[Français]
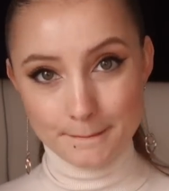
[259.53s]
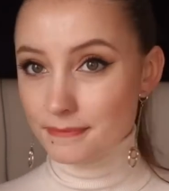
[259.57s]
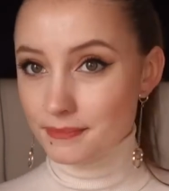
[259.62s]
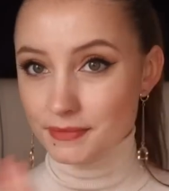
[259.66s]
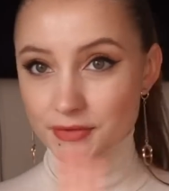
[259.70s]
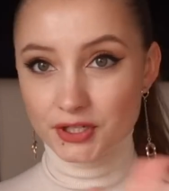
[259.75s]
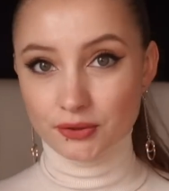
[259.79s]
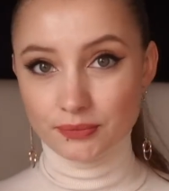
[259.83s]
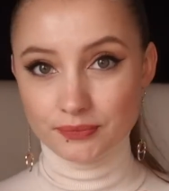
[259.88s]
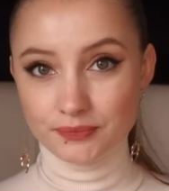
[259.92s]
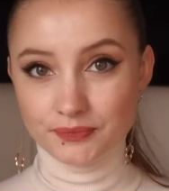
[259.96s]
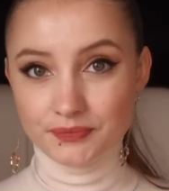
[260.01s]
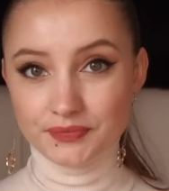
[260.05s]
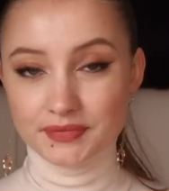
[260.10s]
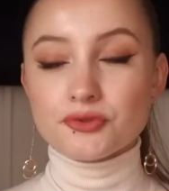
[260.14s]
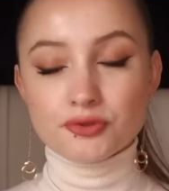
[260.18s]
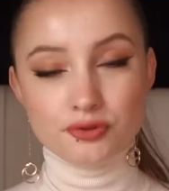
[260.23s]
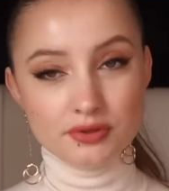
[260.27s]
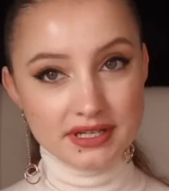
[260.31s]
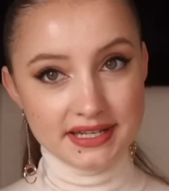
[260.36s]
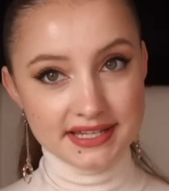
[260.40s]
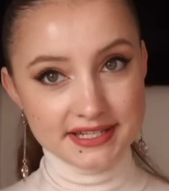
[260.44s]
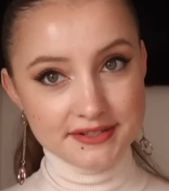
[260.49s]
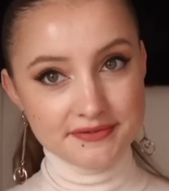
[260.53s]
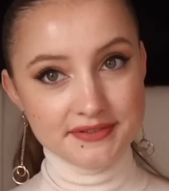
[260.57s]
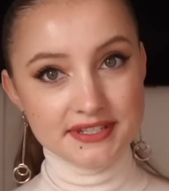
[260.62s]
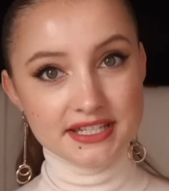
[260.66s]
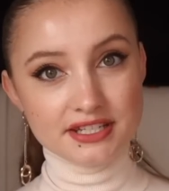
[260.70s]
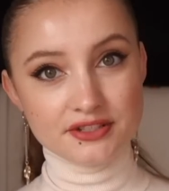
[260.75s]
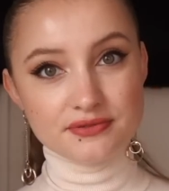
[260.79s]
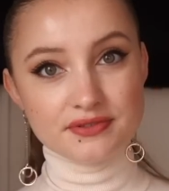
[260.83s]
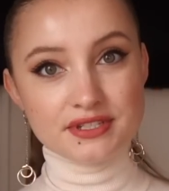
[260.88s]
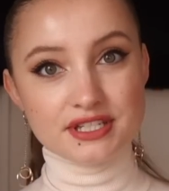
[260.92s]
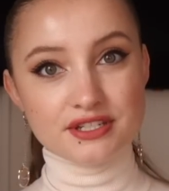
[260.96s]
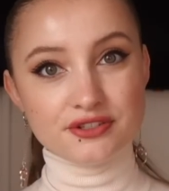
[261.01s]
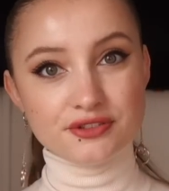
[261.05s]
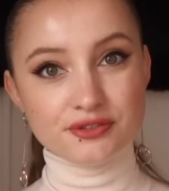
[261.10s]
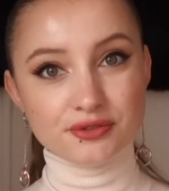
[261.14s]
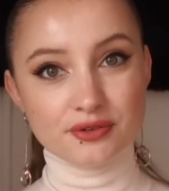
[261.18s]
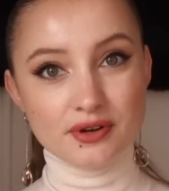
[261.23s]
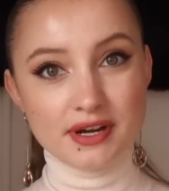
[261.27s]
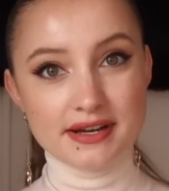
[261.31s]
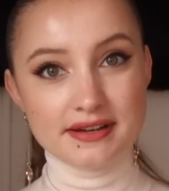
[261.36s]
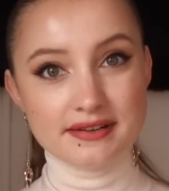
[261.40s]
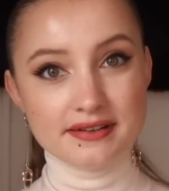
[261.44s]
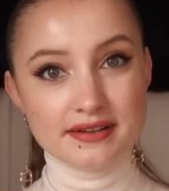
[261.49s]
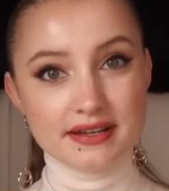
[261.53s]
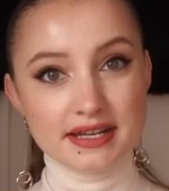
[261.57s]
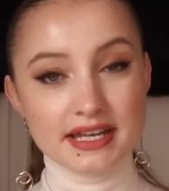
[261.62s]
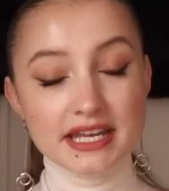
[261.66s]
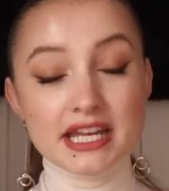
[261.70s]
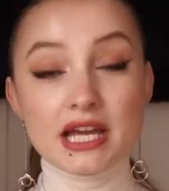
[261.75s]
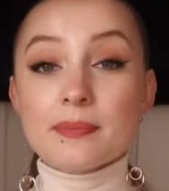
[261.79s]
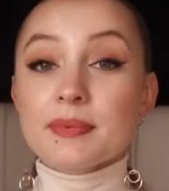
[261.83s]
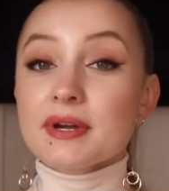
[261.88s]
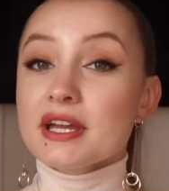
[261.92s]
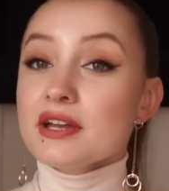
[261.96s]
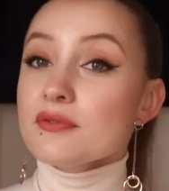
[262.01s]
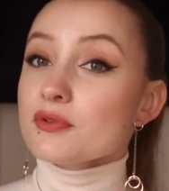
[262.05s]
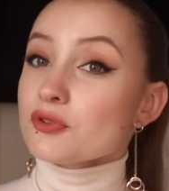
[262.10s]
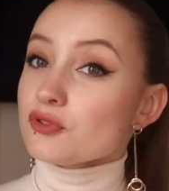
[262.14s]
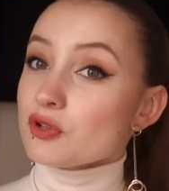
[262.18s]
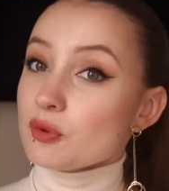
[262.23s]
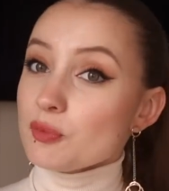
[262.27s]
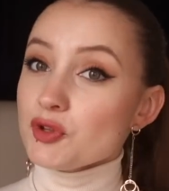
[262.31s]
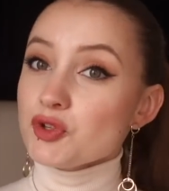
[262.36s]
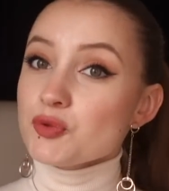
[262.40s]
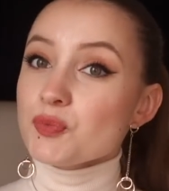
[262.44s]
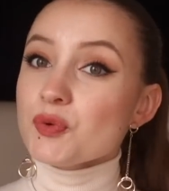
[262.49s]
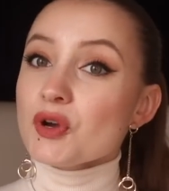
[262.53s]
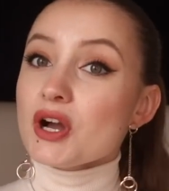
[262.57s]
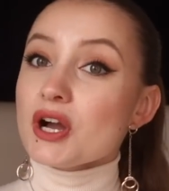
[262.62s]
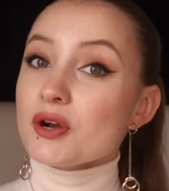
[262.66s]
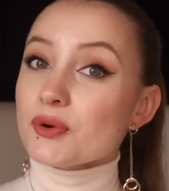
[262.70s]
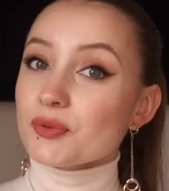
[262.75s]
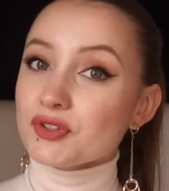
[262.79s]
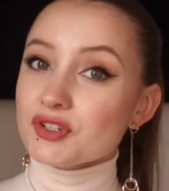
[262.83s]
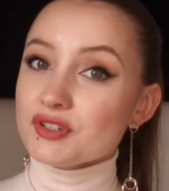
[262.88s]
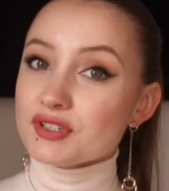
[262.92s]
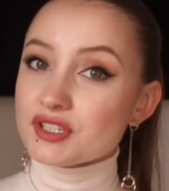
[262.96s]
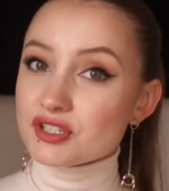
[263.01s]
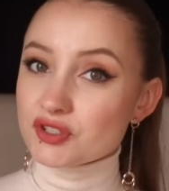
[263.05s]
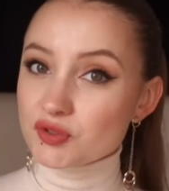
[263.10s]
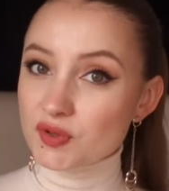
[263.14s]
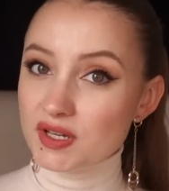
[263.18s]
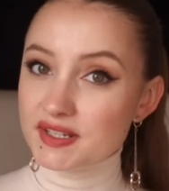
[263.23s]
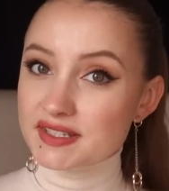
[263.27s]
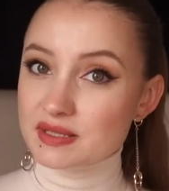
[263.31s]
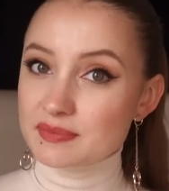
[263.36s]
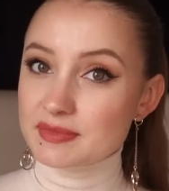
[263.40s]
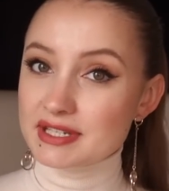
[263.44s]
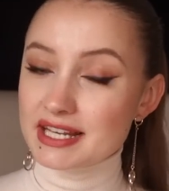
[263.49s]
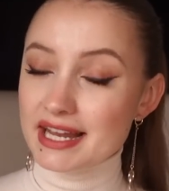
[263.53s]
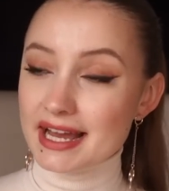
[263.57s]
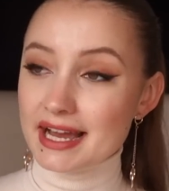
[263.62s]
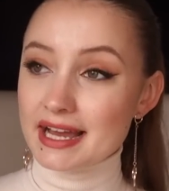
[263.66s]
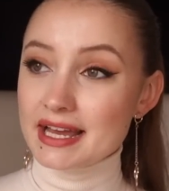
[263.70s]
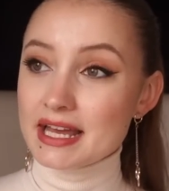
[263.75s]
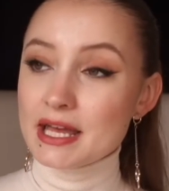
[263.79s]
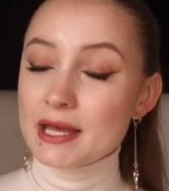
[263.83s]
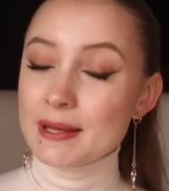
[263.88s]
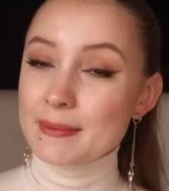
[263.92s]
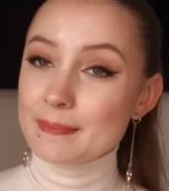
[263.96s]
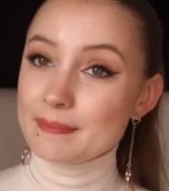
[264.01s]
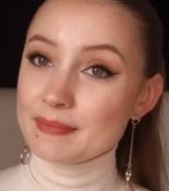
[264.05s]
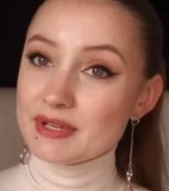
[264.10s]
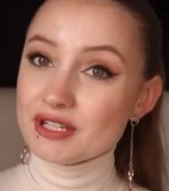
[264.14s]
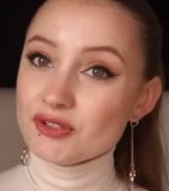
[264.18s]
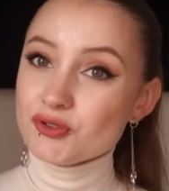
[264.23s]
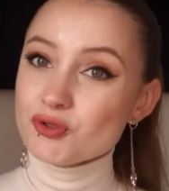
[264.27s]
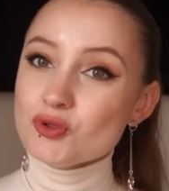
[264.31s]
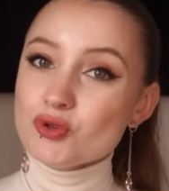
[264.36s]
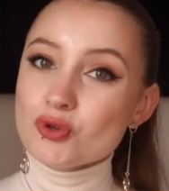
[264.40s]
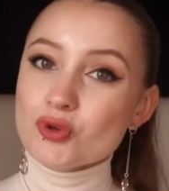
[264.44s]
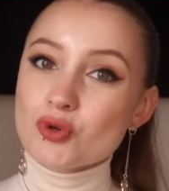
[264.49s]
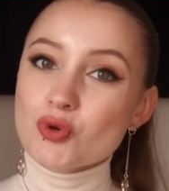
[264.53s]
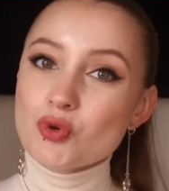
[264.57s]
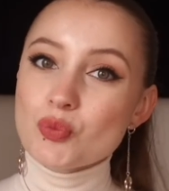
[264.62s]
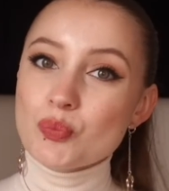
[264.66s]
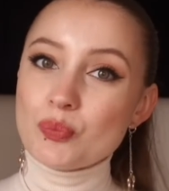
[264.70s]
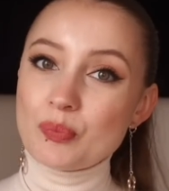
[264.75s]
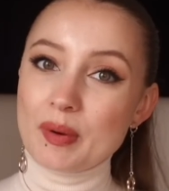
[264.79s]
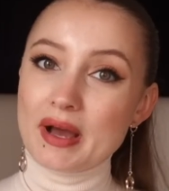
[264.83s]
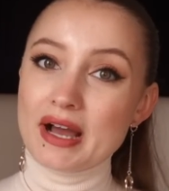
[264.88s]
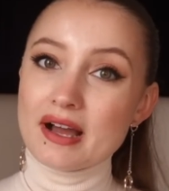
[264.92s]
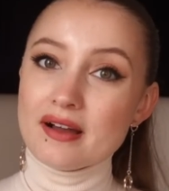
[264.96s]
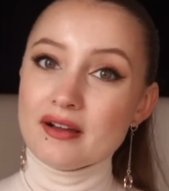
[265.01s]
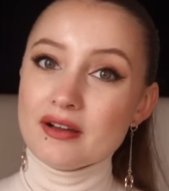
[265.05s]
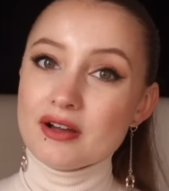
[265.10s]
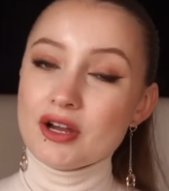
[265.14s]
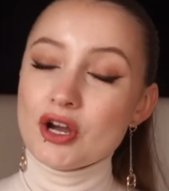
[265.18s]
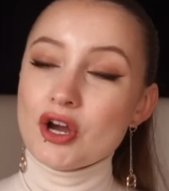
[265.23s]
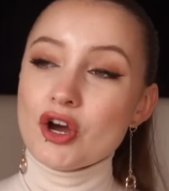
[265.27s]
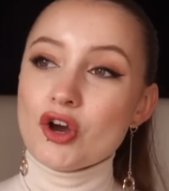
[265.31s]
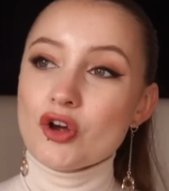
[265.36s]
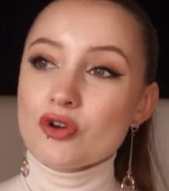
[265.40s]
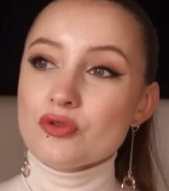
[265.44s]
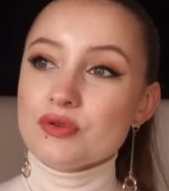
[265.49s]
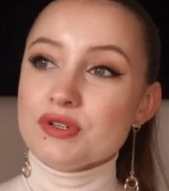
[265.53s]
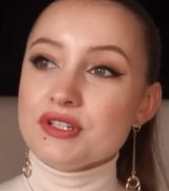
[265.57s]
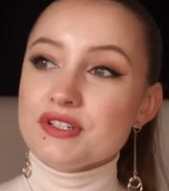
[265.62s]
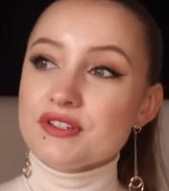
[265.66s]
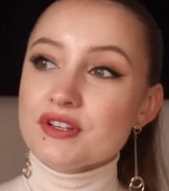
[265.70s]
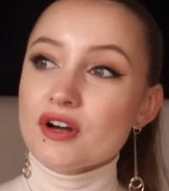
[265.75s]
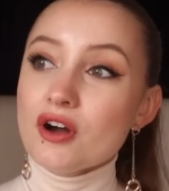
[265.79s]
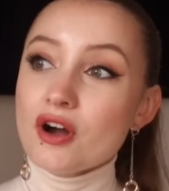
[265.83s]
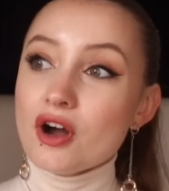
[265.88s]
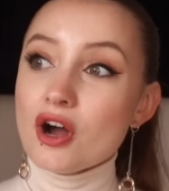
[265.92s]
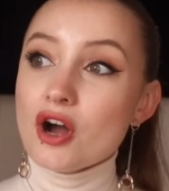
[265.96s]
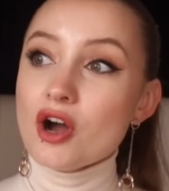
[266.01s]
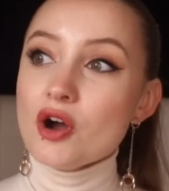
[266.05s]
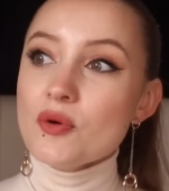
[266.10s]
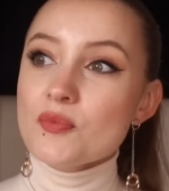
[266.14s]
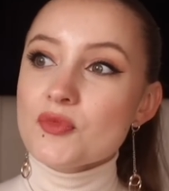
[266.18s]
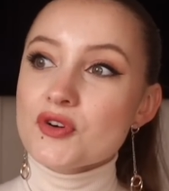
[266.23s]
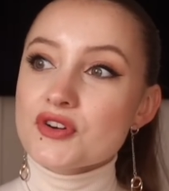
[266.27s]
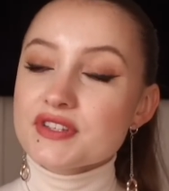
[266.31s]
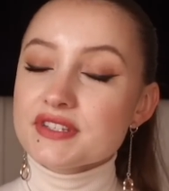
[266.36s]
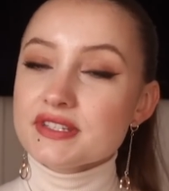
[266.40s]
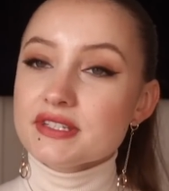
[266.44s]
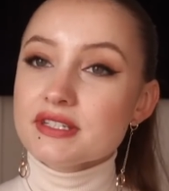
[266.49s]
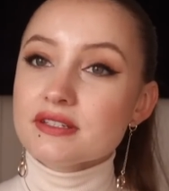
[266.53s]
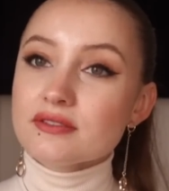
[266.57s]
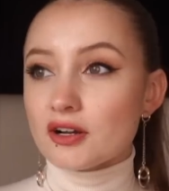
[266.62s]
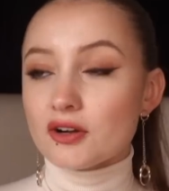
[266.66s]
Non. Tu laisses finir son histoire et après éventuellement tu peux raconter une histoire similaire, mais tu ne le coupes pas en lui disant Ah, moi aussi.